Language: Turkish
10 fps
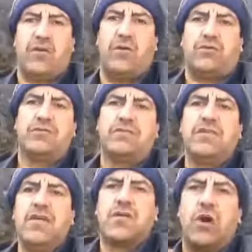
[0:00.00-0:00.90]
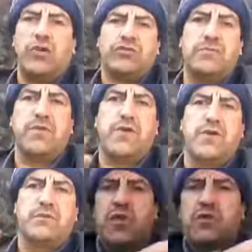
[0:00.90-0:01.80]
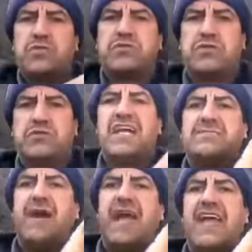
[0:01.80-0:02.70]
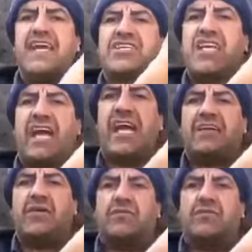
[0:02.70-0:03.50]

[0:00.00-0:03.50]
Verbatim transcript: 40 biçisa bakmaya, bal yanaktan tatmaya geldik.